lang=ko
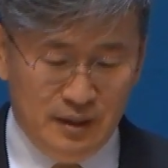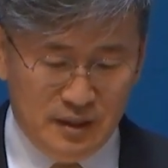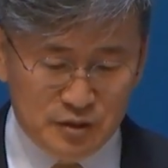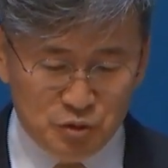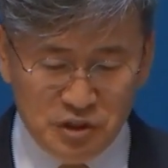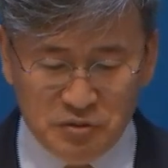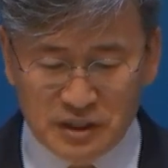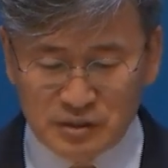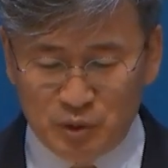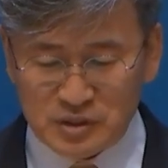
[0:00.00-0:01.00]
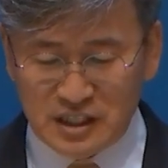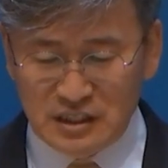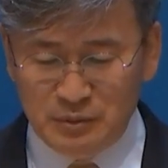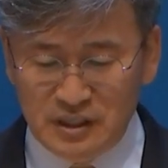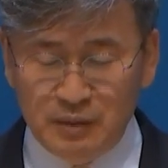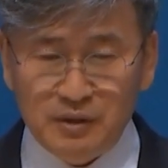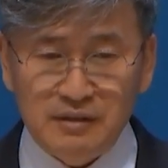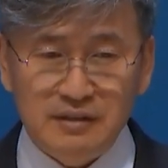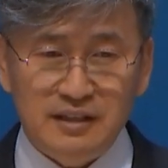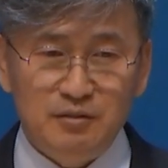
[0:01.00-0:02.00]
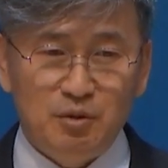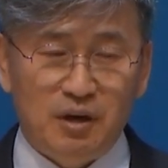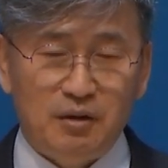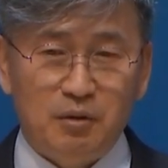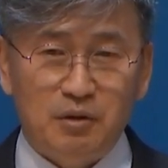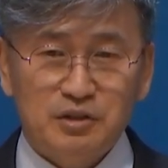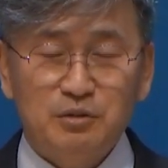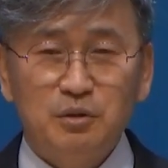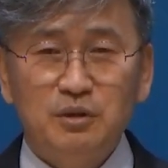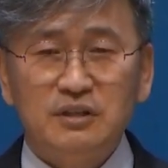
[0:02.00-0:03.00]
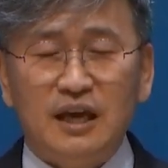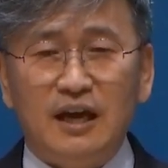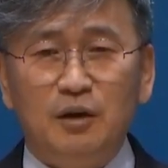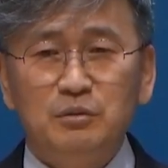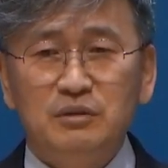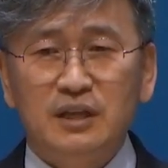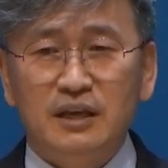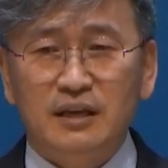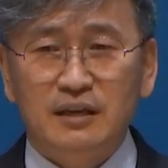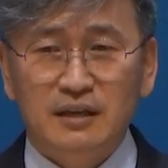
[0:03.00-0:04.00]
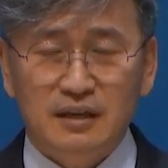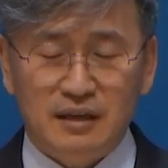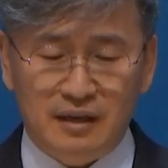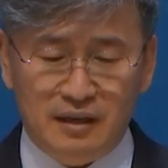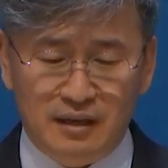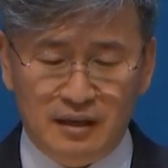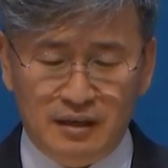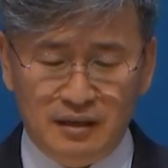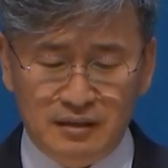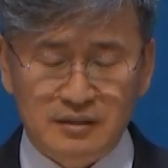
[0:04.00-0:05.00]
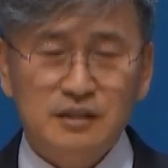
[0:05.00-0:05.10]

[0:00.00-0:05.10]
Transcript: 이 주일에 와서 목사님이 예배를 인도하고 성도들이 다 오는데 아, 이제